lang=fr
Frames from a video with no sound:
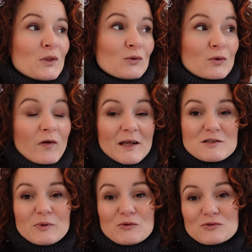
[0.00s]
Donc voilà,
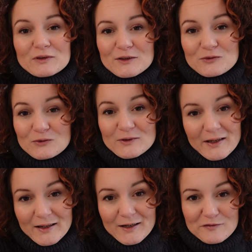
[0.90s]
j'ai pas toujours des trucs
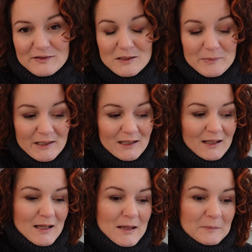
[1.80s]
à filmer.
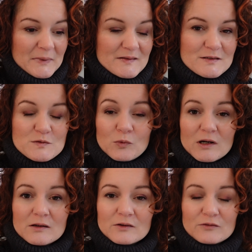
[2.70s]
Mais dites-moi,
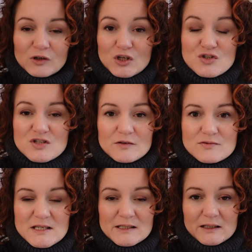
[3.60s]
euh, voilà, si ça
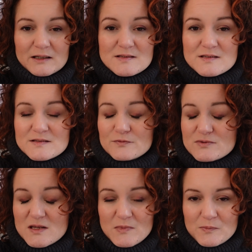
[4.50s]
vous intéresse, si,
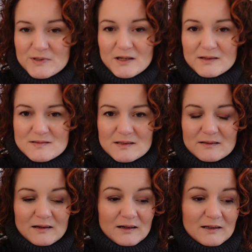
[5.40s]
vous aimez bien,
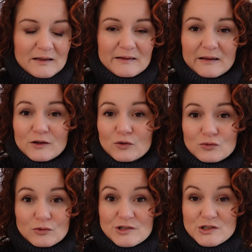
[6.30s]
etc. Les derniers
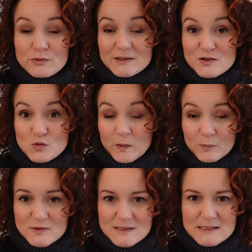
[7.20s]
retours que j'ai eu étaient super
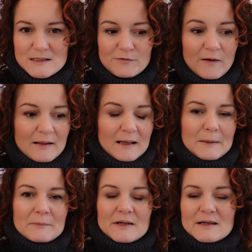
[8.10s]
positifs,
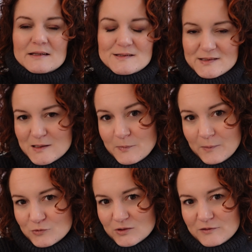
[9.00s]
mais n'hésitez pas à
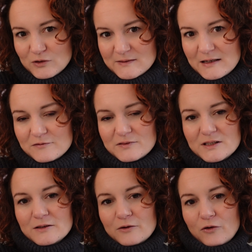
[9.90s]
me donner votre
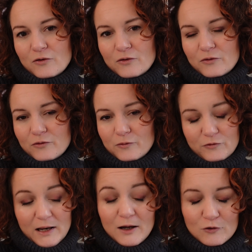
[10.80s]
avis en,
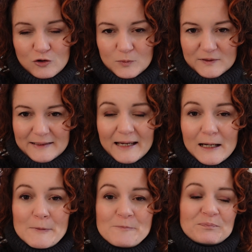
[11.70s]
voilà, en commentaire.
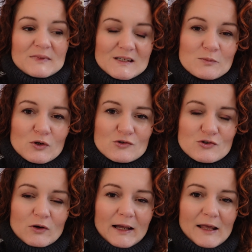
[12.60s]
Dimanche,
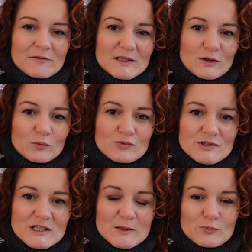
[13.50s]
il y aura la vidéo
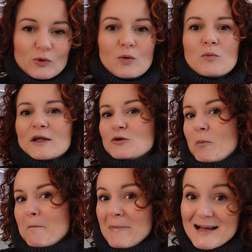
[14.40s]
budget pour le mois de
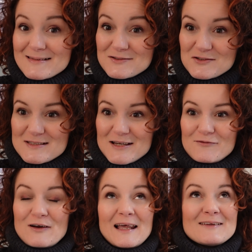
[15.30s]
mars. Je sais que
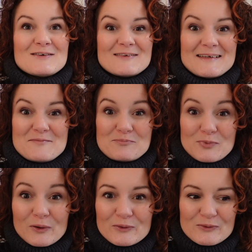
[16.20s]
vous l'attendez
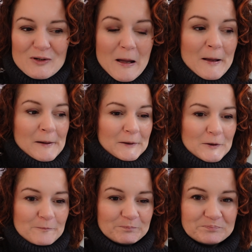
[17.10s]
beaucoup.
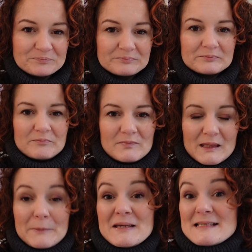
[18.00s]
Euh,
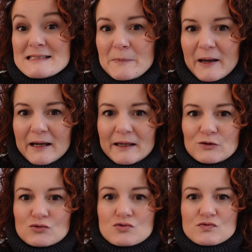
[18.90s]
mais ça c'est pareil,
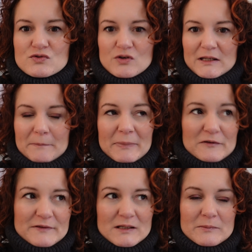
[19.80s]
du coup je vous en ai
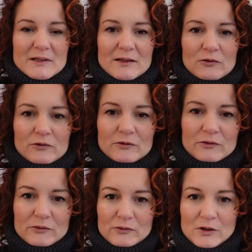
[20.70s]
pas filmé
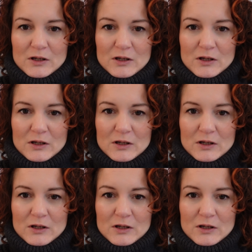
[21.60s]
euh,